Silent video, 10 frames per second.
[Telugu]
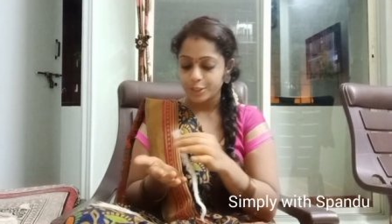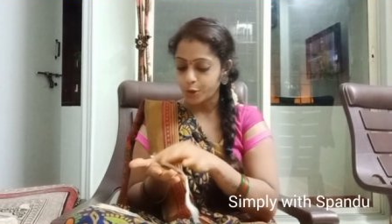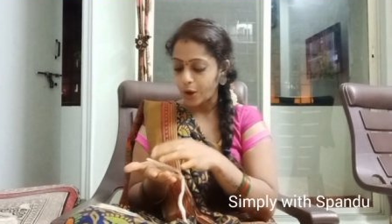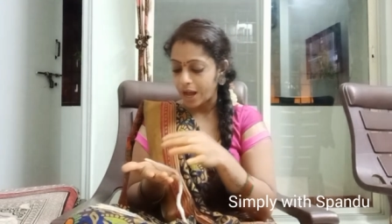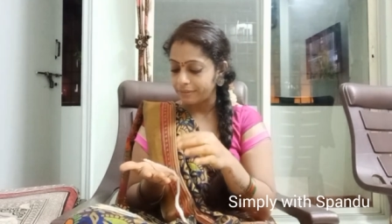సో
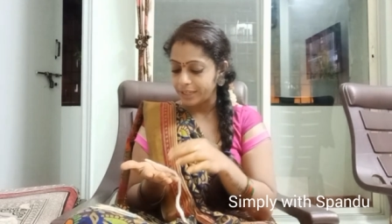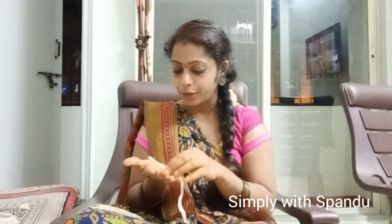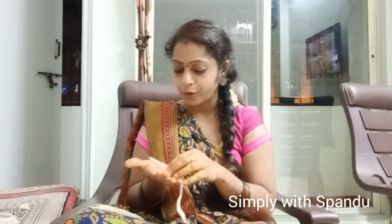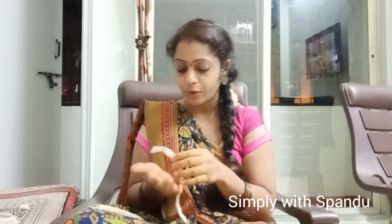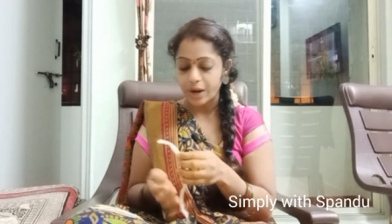ఆ
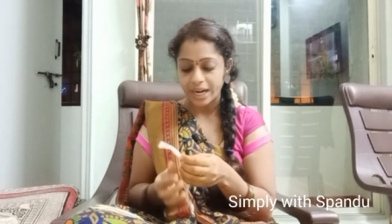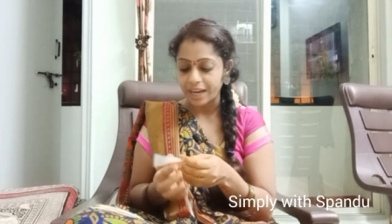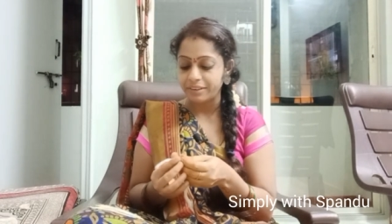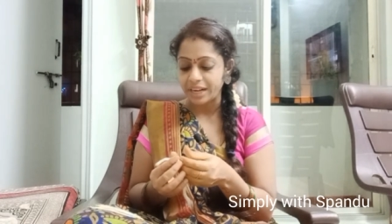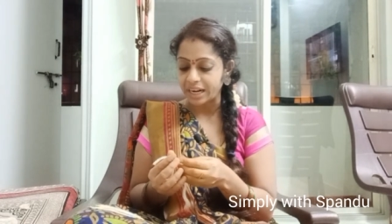వీడియోలో
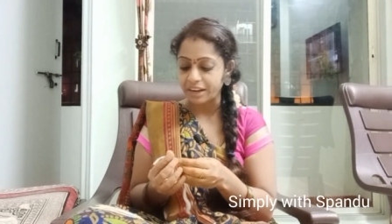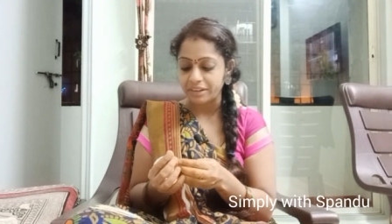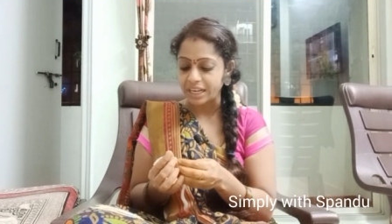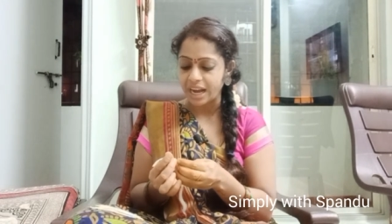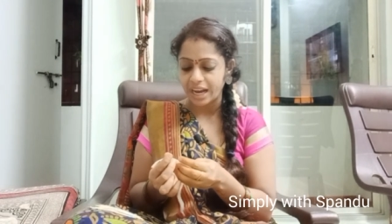హడావిడి
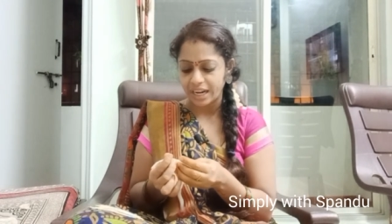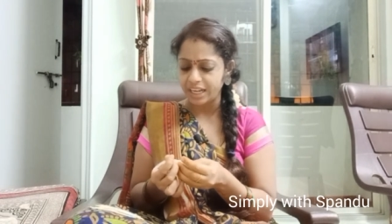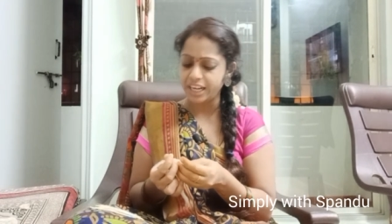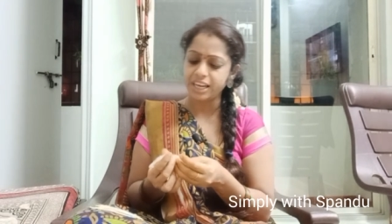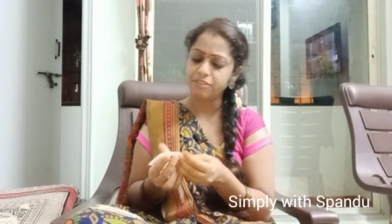హడావిడిగా
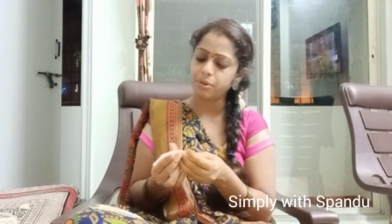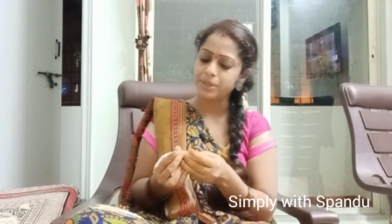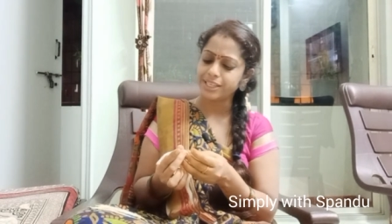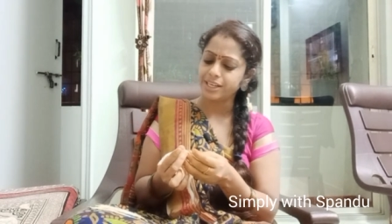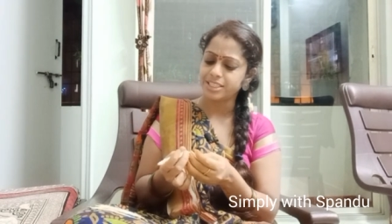అన్ని
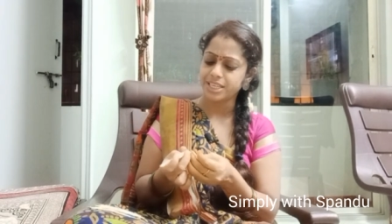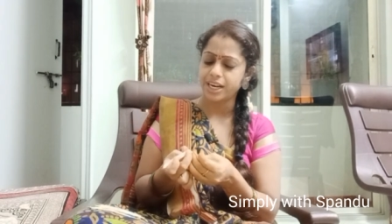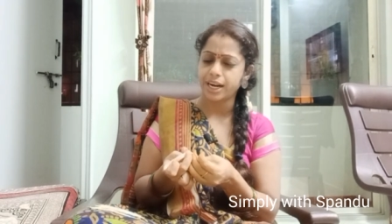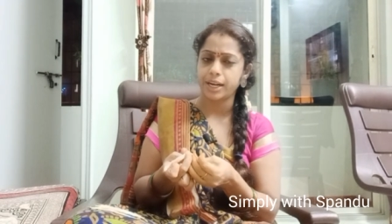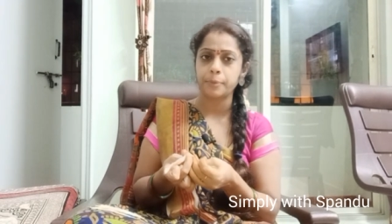ఇన్ఫర్మేషన్లు ఇచ్చాను
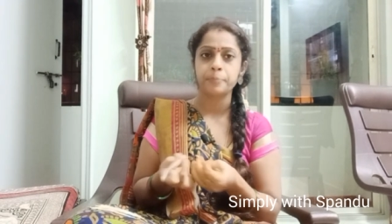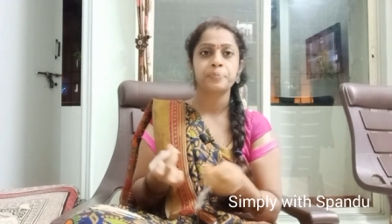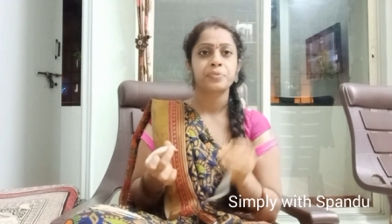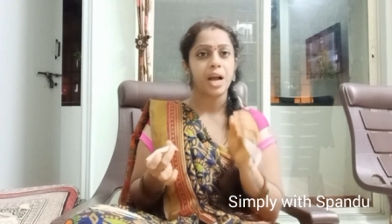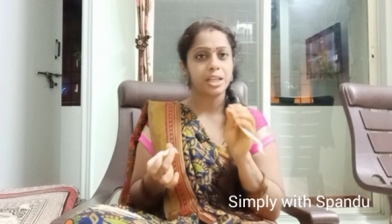కానీ
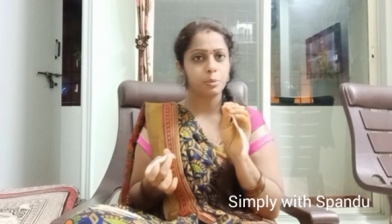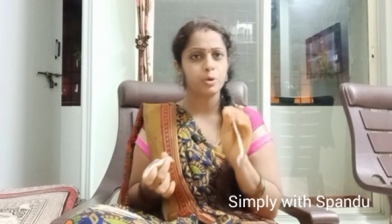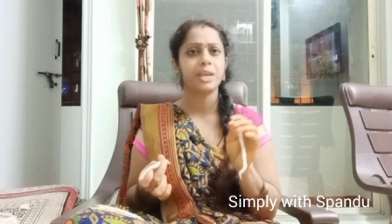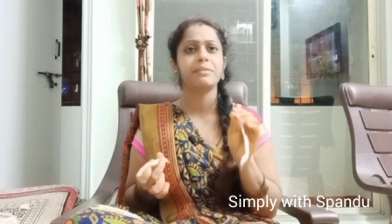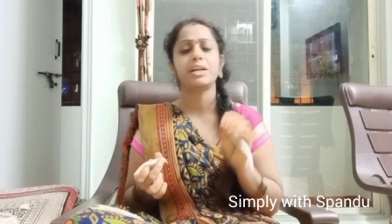అతి
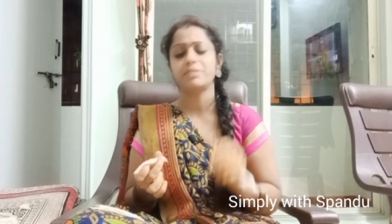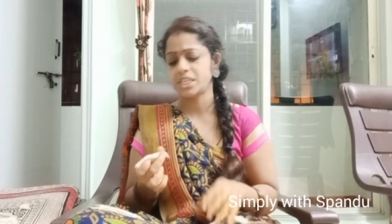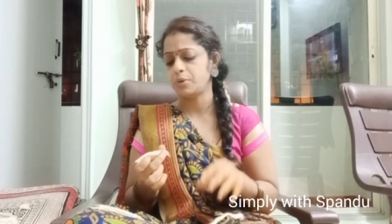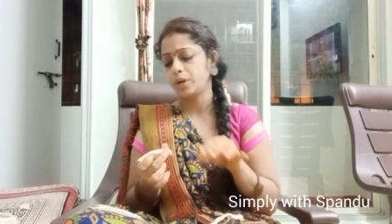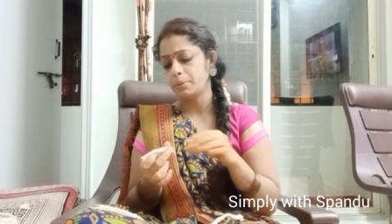ముఖ్యమైన
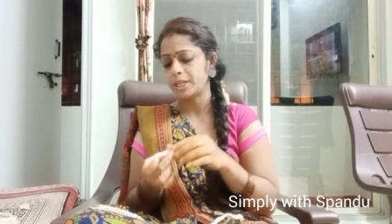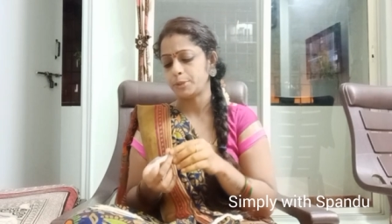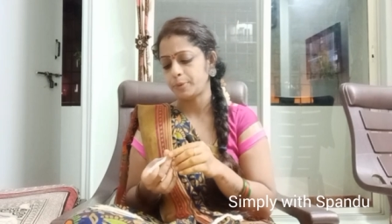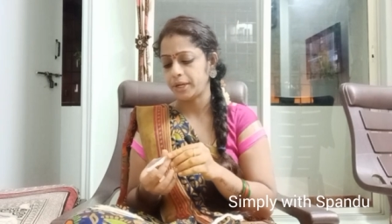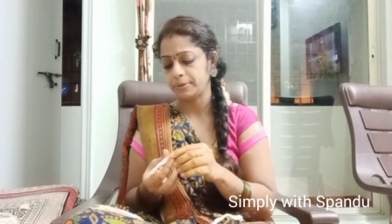విషయం ఒకటి
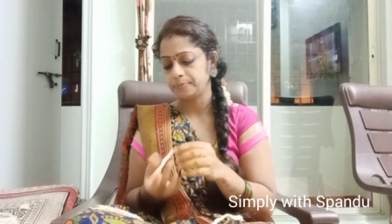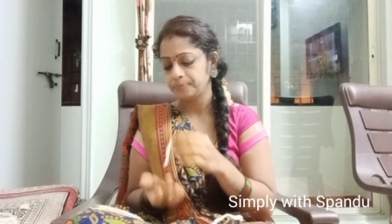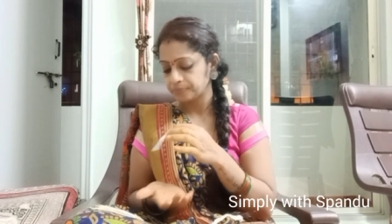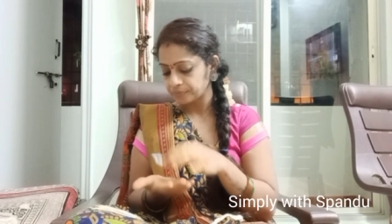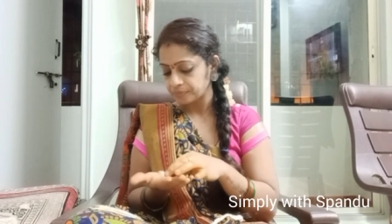మర్చిపోయాను
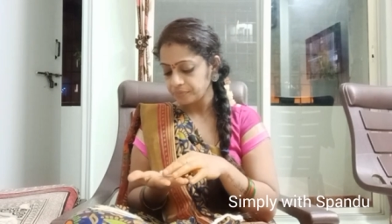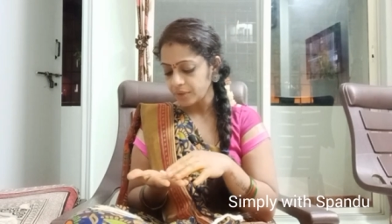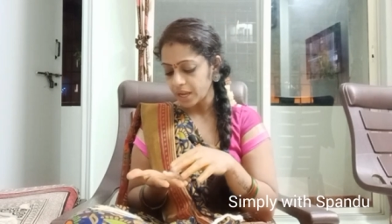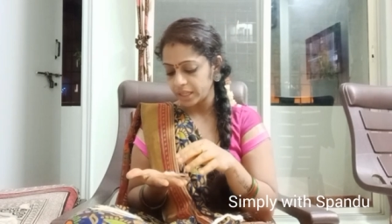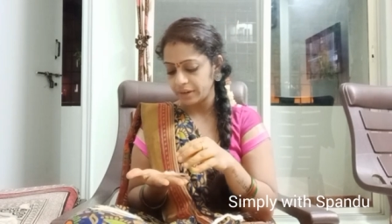
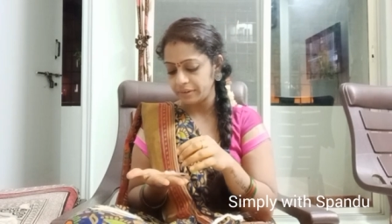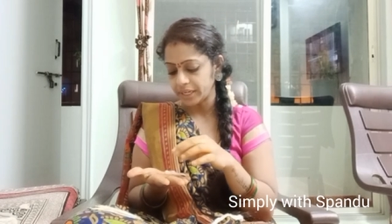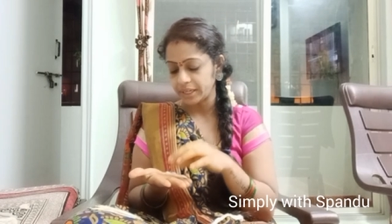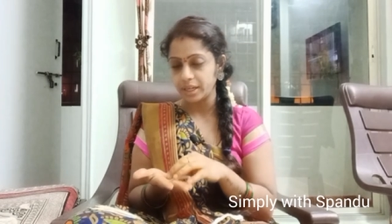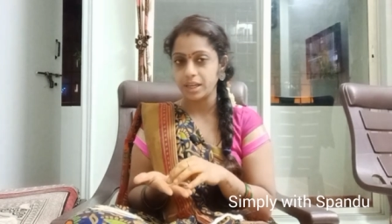
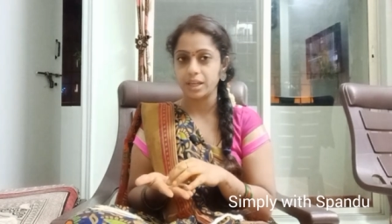అదేమిటంటే